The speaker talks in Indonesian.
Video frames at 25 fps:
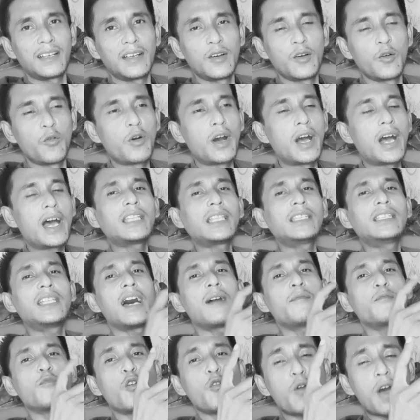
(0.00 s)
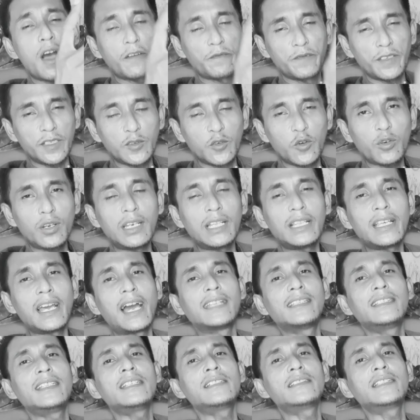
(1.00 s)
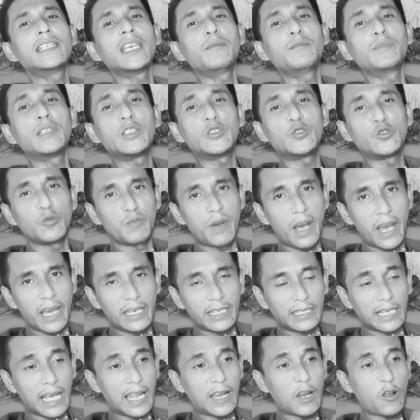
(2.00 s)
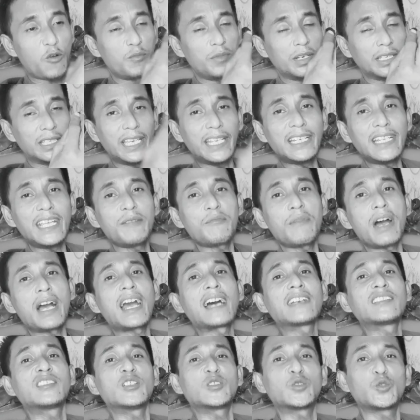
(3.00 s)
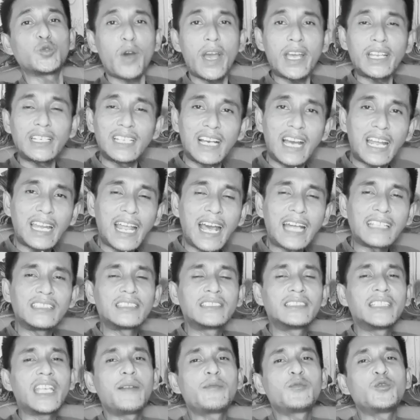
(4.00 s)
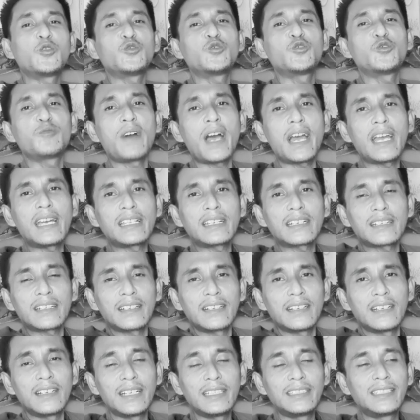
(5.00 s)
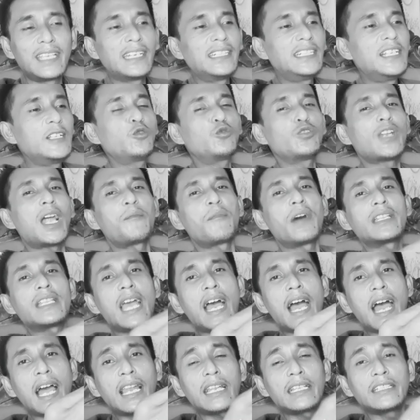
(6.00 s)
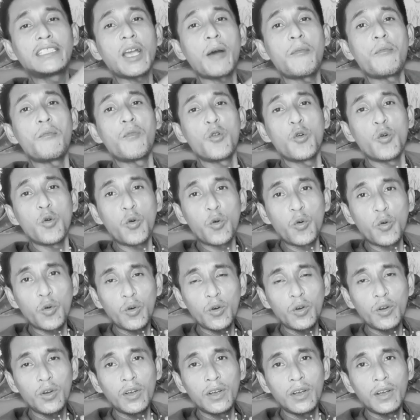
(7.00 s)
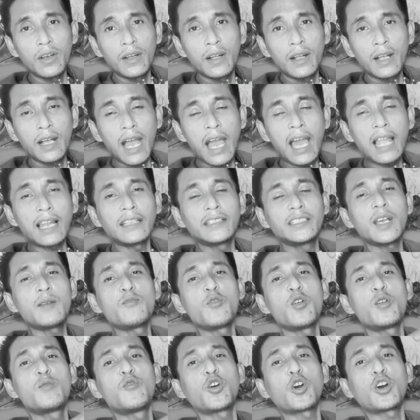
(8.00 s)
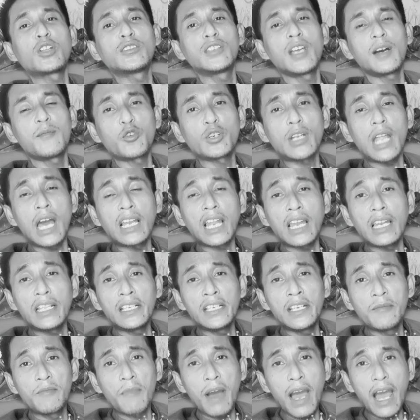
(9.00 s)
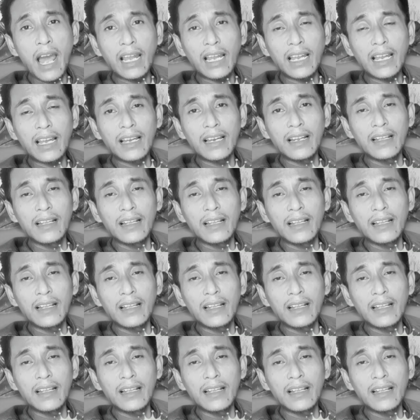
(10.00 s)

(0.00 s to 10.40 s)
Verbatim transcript: Wahada muwafiqun li hadis Ibnu Zubair. Kalau begini maka sesuai dengan hadisnya Ibnu Zubair. Jadi itu namanya al-jam'u. Al-jam'u muqaddamun alal ihmal.